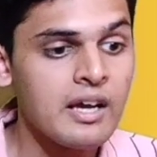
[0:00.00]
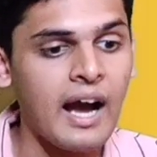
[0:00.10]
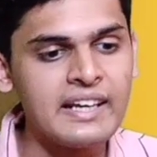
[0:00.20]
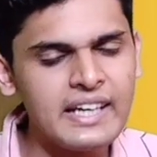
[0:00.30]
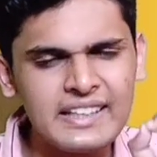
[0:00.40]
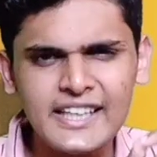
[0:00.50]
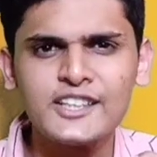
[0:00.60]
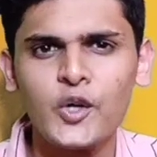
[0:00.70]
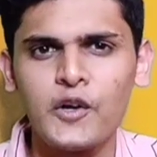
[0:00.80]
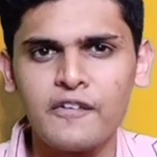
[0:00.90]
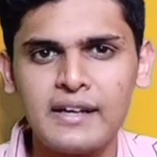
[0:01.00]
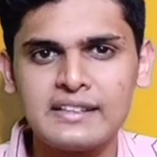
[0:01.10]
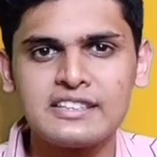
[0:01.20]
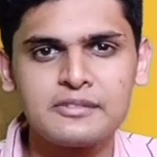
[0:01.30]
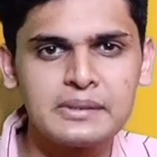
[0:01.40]
काइनेटिक थ्योरी ऑफ
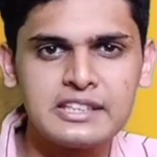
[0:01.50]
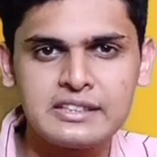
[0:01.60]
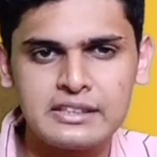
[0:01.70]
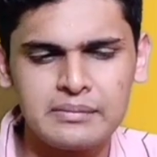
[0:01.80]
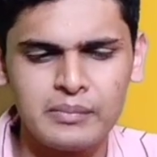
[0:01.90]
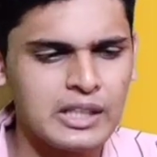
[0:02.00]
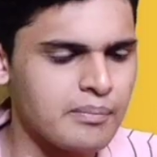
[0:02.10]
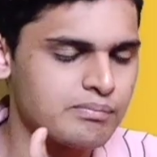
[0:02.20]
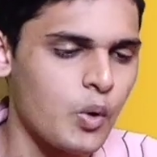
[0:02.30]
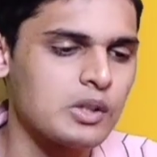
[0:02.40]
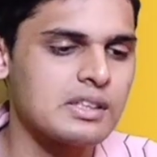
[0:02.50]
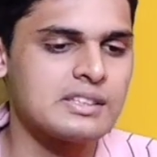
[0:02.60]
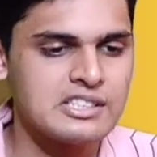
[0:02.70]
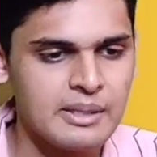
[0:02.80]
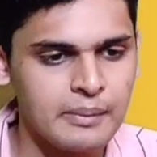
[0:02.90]
गैसेस में से मतलब बहुत
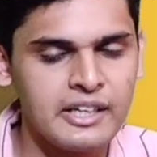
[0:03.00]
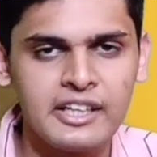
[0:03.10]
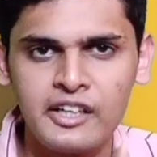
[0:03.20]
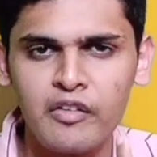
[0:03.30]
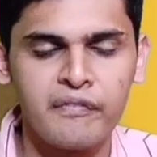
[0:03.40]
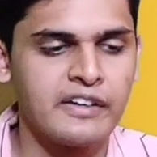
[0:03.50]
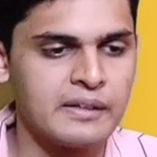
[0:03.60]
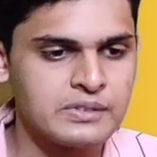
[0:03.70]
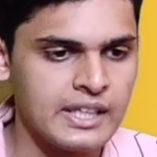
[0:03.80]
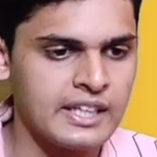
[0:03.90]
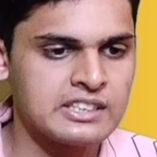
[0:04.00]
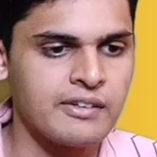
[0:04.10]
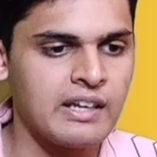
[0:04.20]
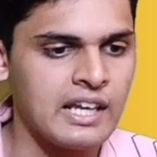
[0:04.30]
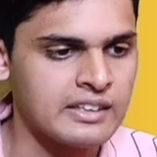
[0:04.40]
आसान चैप्टर है डिग्री ऑफ फ्रीडम से एक
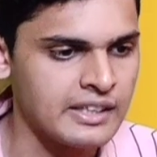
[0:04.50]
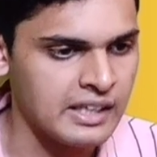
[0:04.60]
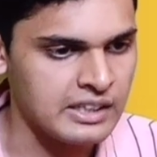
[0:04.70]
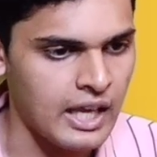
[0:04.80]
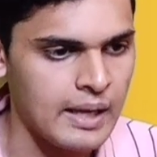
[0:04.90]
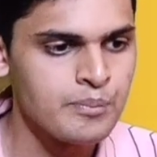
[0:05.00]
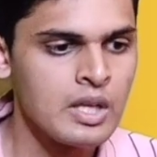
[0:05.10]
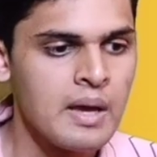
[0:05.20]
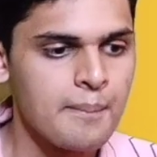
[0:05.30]
सवाल आता ही आता है